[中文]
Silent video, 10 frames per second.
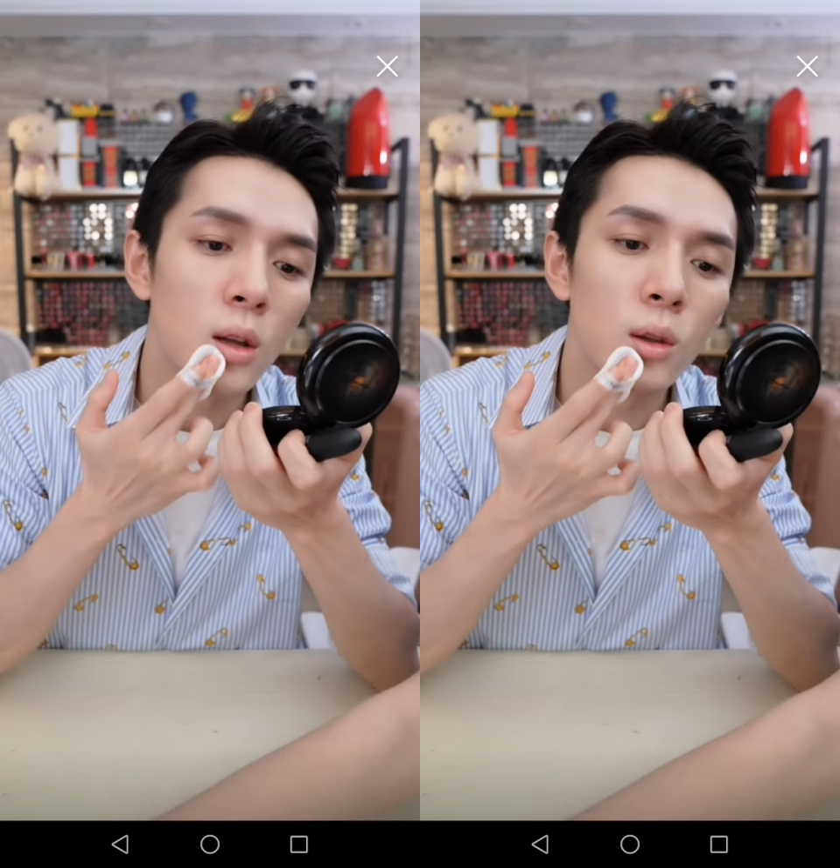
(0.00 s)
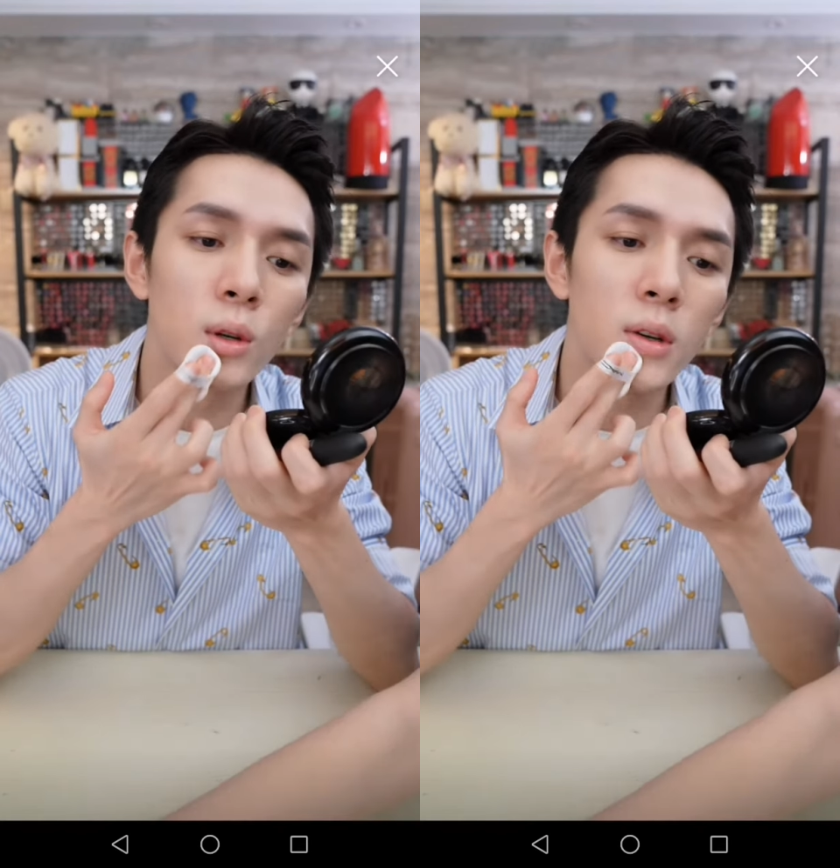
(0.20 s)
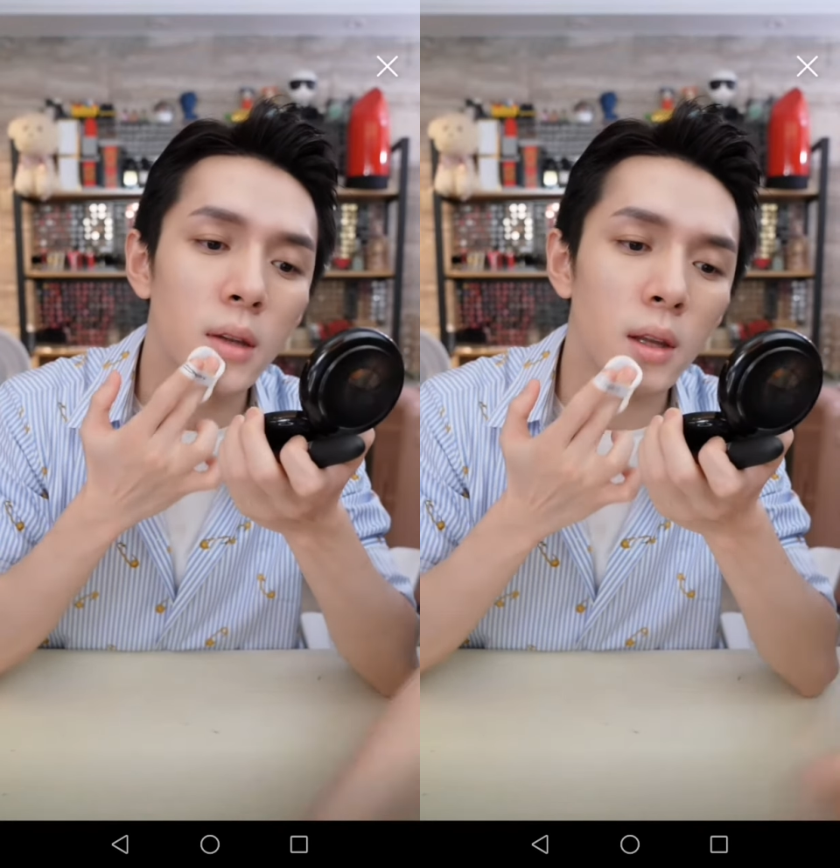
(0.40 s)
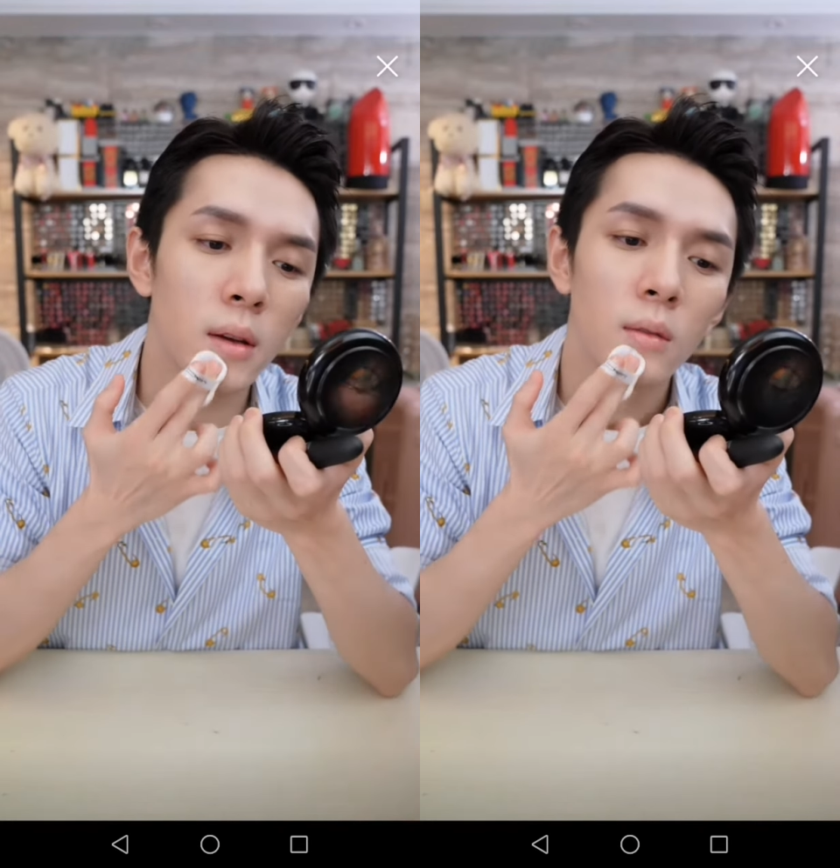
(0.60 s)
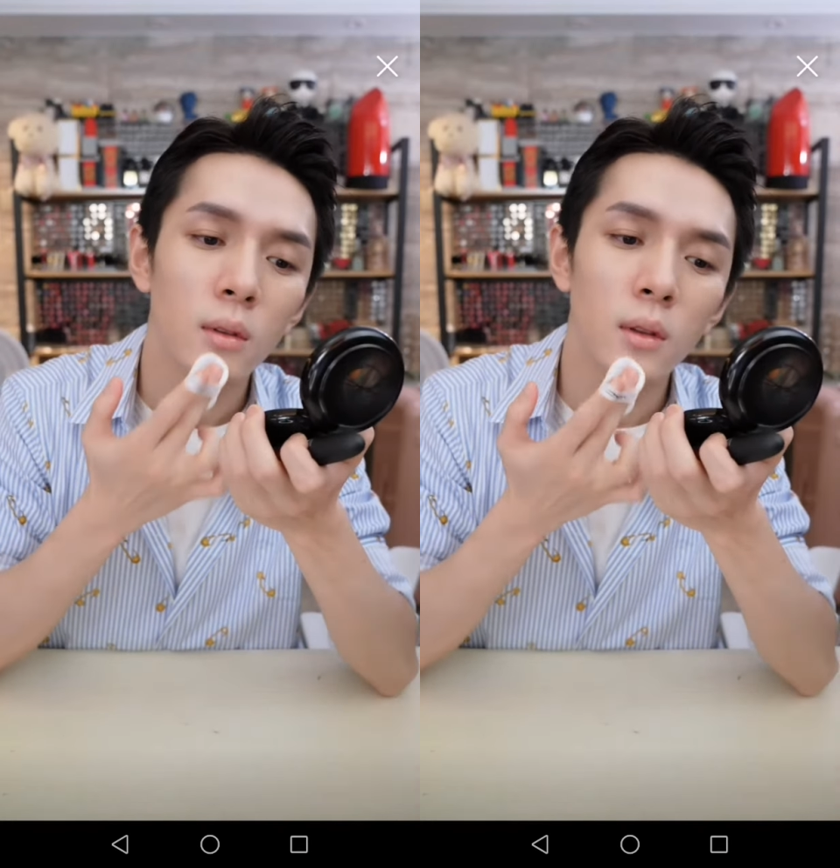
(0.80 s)
涂一点
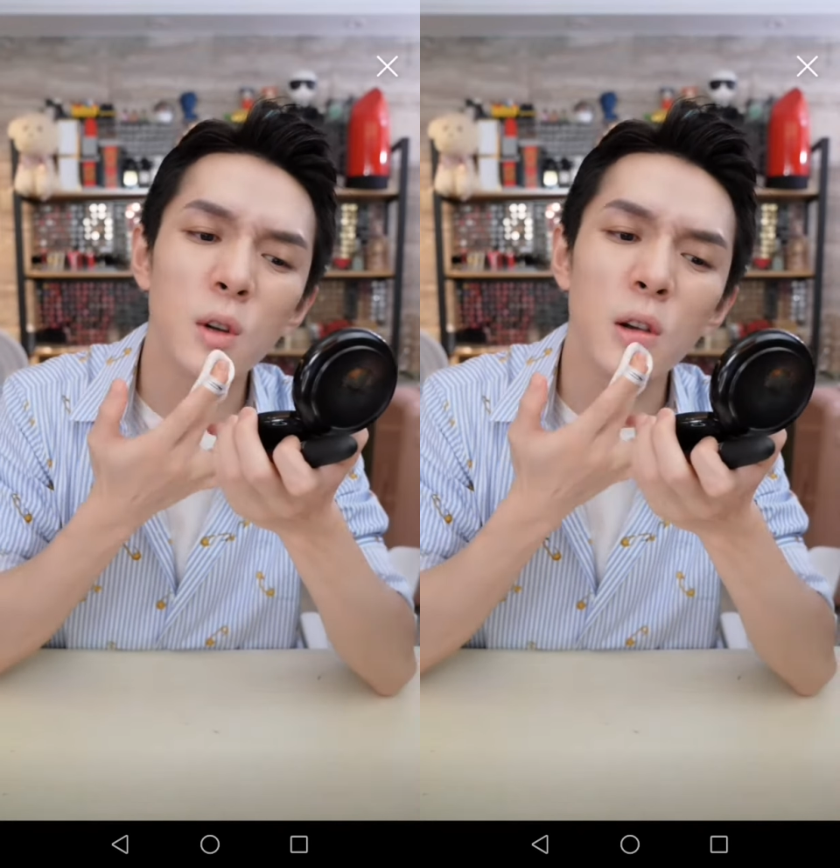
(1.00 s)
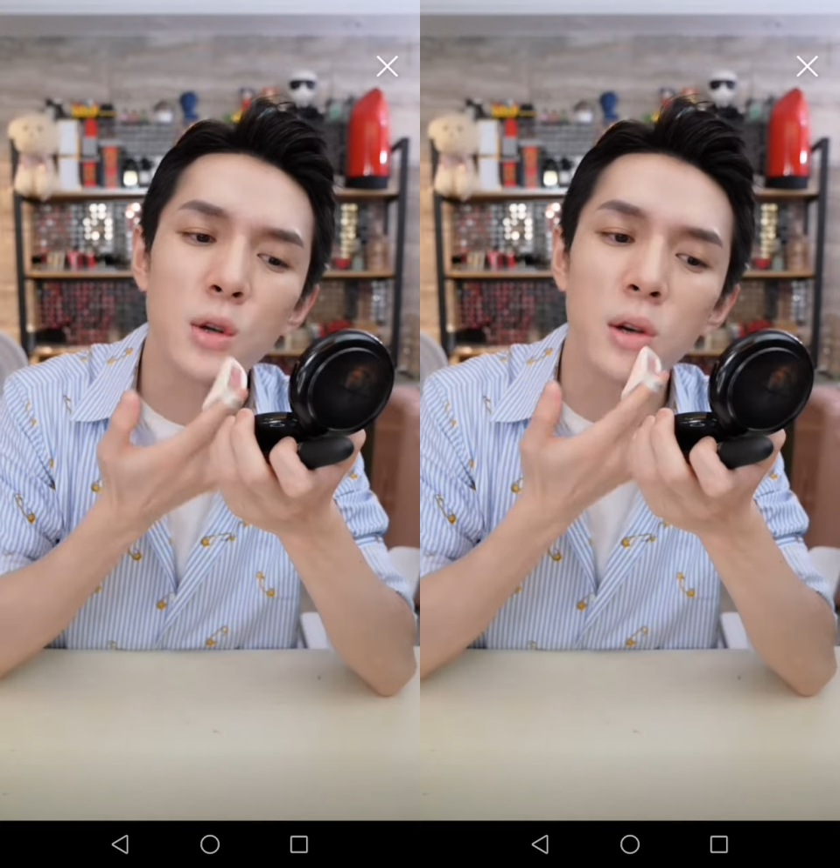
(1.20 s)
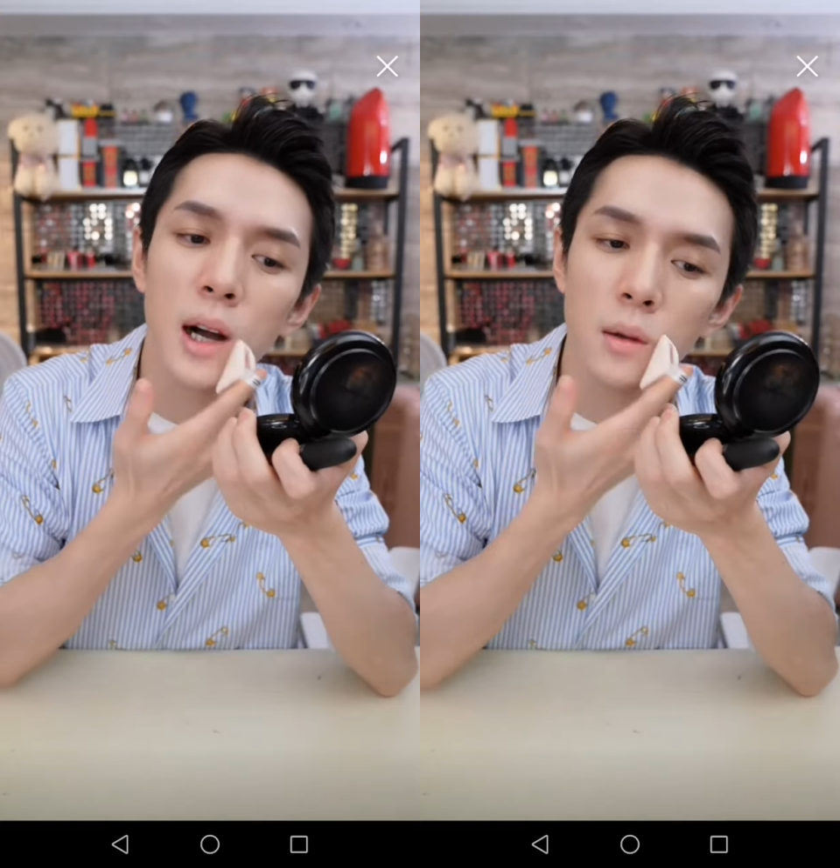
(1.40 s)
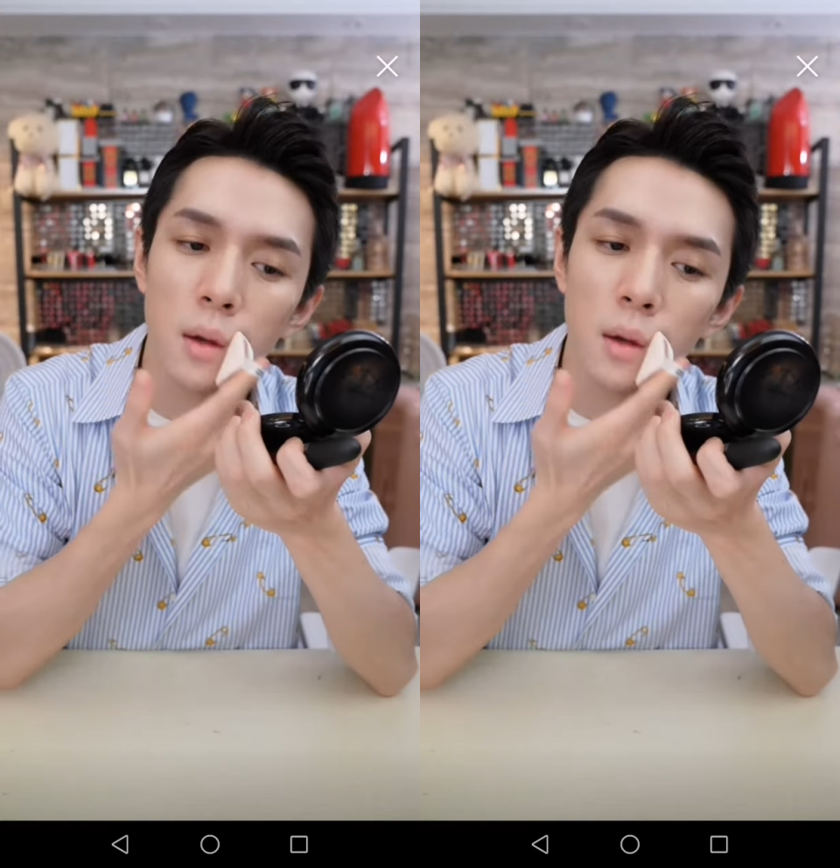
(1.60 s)
点的润唇膏，